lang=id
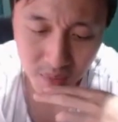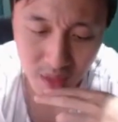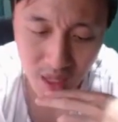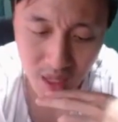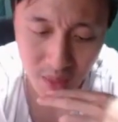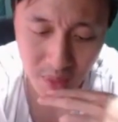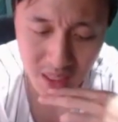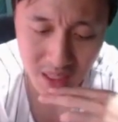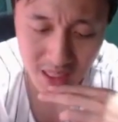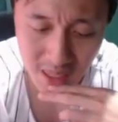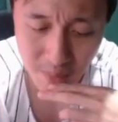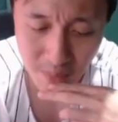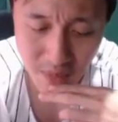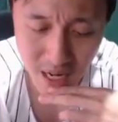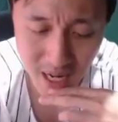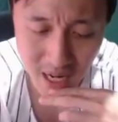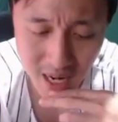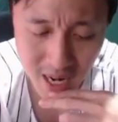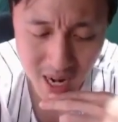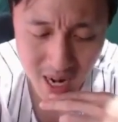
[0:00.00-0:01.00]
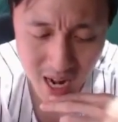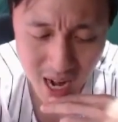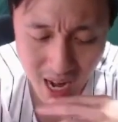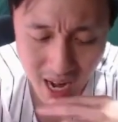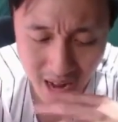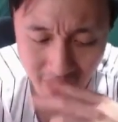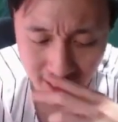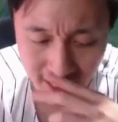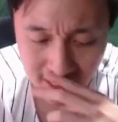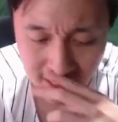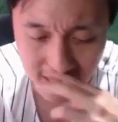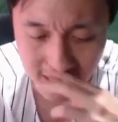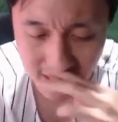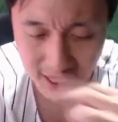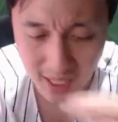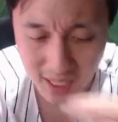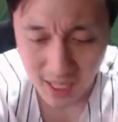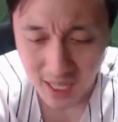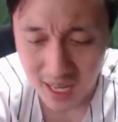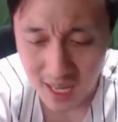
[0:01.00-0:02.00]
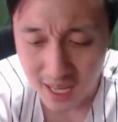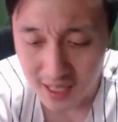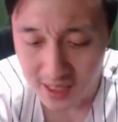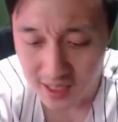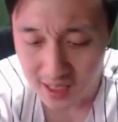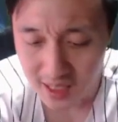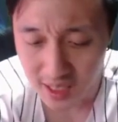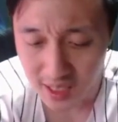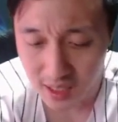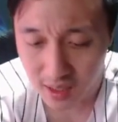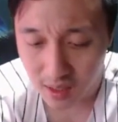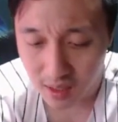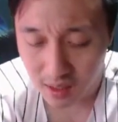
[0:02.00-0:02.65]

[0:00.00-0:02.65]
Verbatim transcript: Gak bisa menang anjing, anjing.